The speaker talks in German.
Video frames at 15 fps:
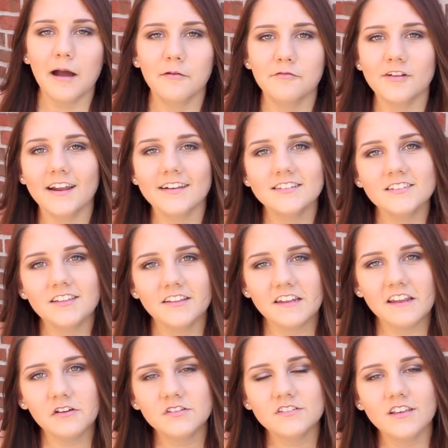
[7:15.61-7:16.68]
Aber vielleicht ist da
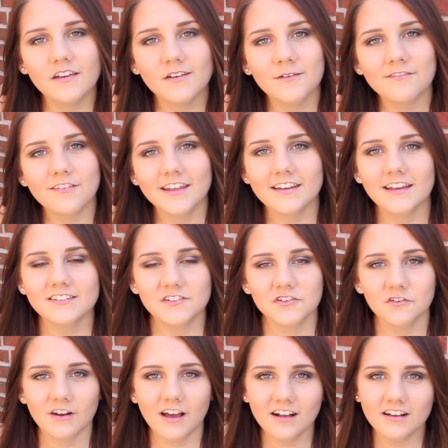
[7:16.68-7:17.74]
draußen ja irgendwer, der sie
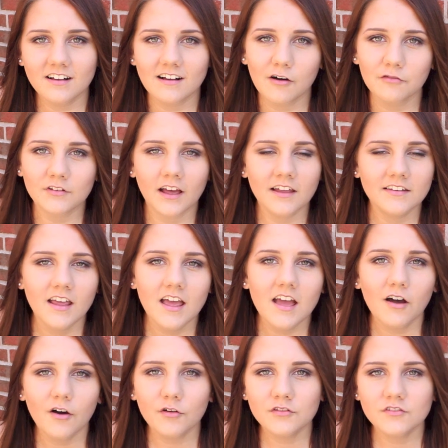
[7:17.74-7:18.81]
schon nachgekauft hat
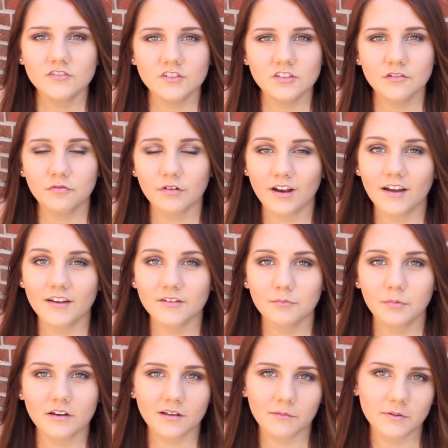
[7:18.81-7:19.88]
und sie
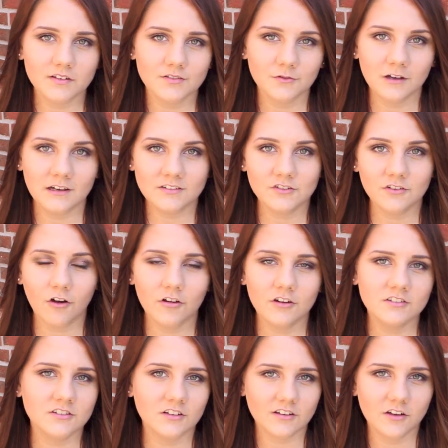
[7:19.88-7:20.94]
vielleicht bei der Person ganz
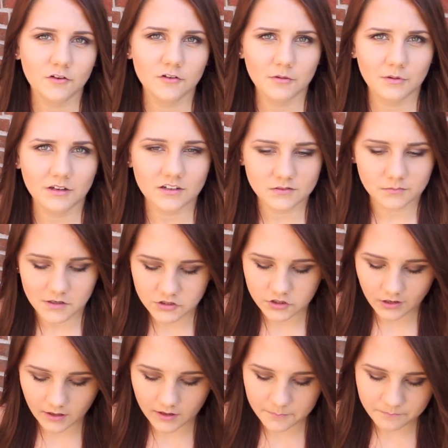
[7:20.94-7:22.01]
toll ist, dann könnt ihr mir das mal
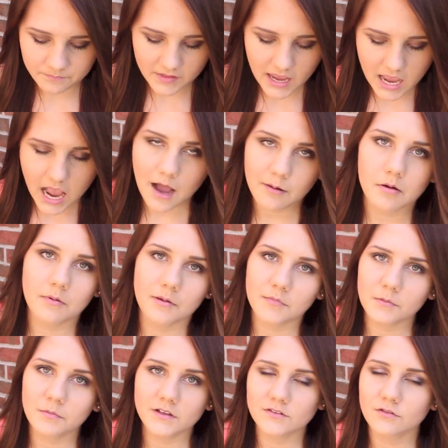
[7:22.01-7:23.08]
schreiben. Aber bei
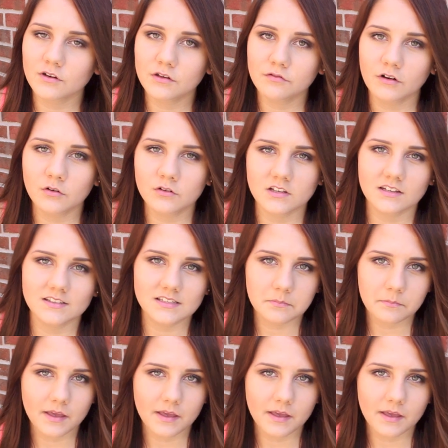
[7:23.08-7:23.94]
mir persönlich verursacht sie